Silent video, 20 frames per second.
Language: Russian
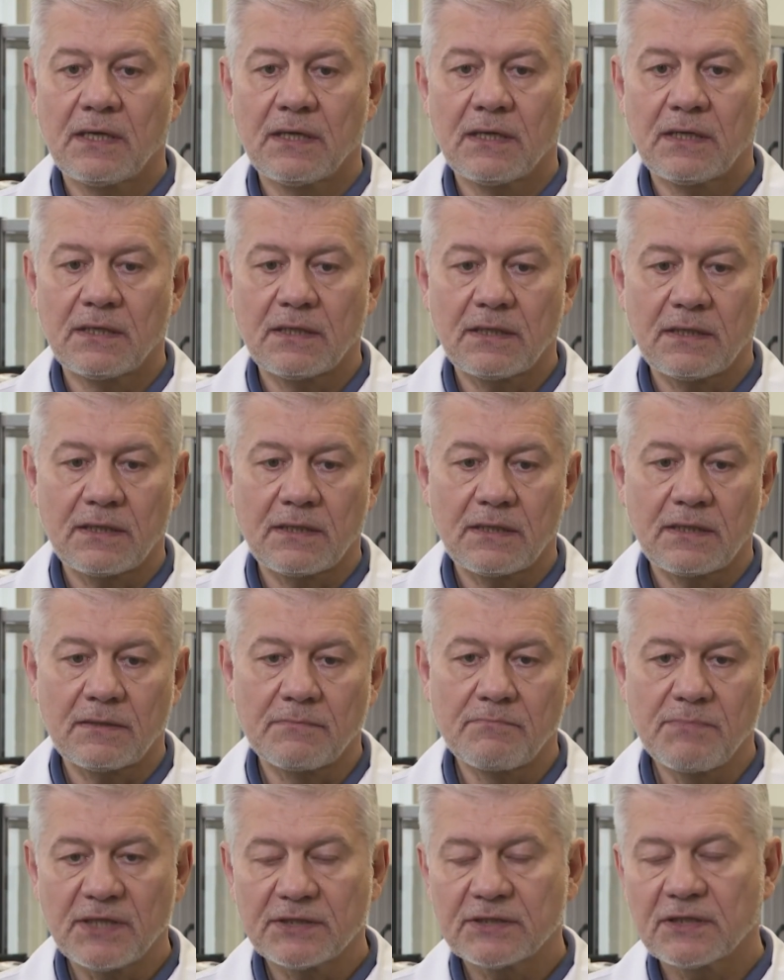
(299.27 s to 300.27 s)
а,
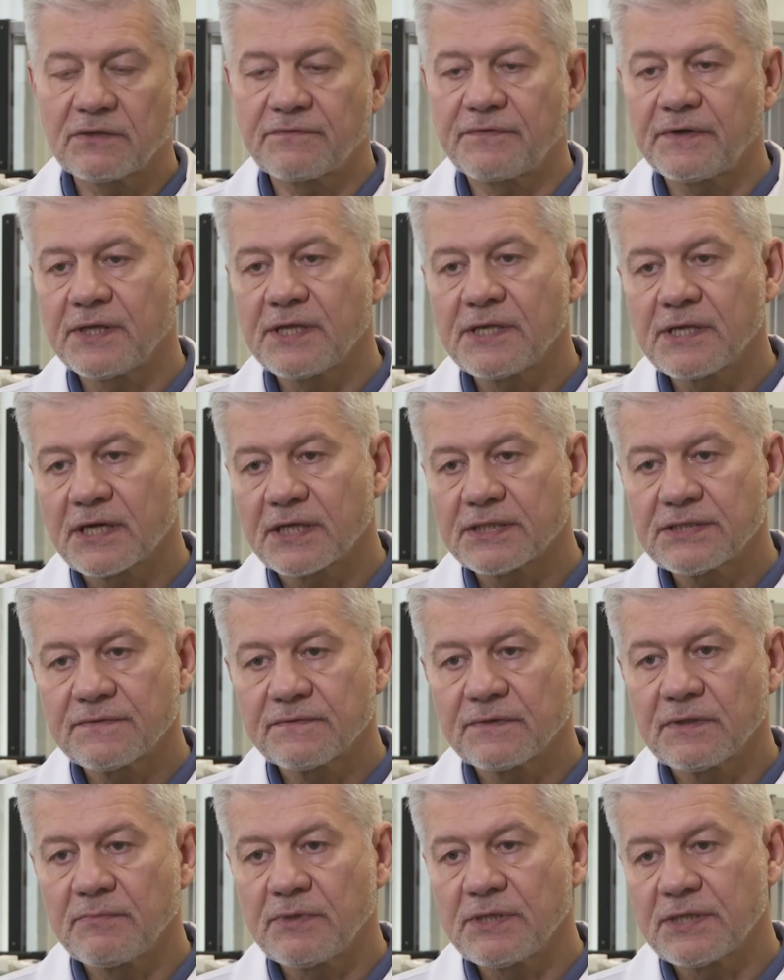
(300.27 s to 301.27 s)
методов
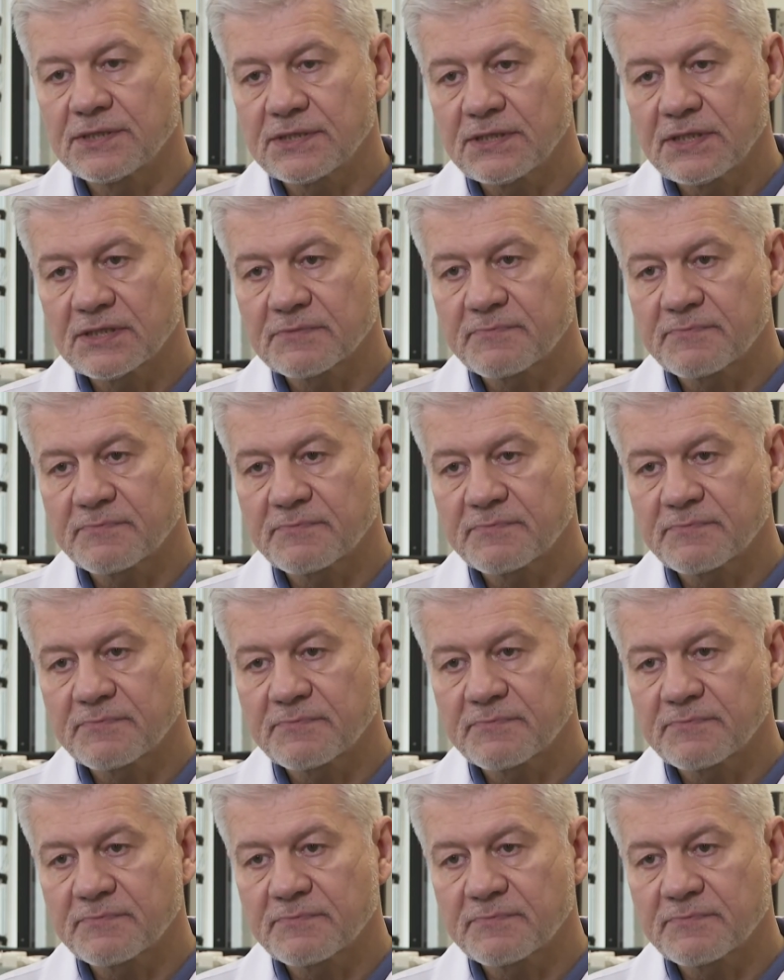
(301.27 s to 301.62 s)
регенеративной медицины с